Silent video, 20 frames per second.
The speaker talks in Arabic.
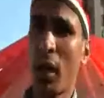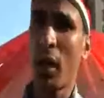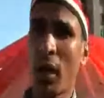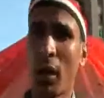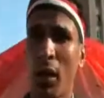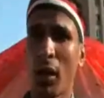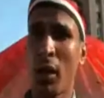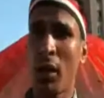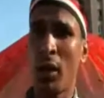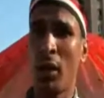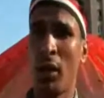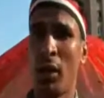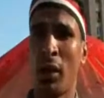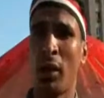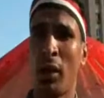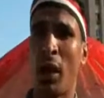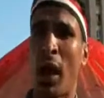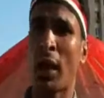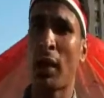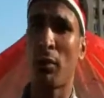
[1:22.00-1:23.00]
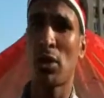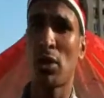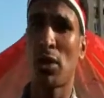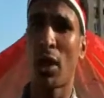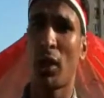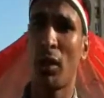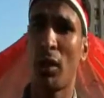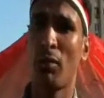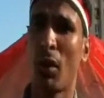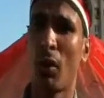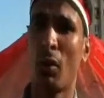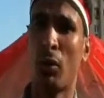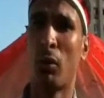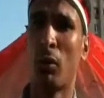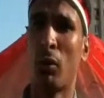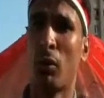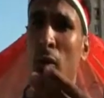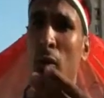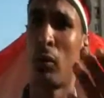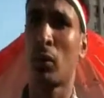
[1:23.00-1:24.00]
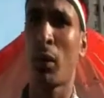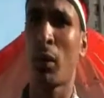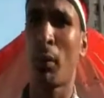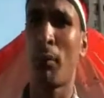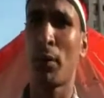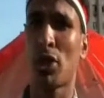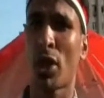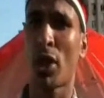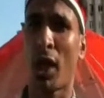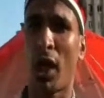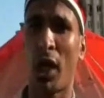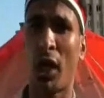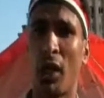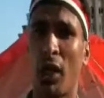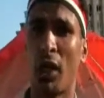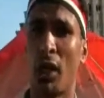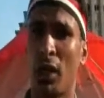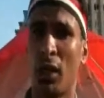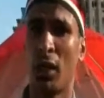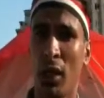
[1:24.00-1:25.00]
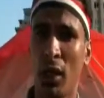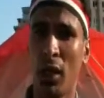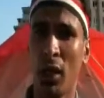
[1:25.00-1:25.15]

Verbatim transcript: انا راجل عدم السديمه وطب شرعي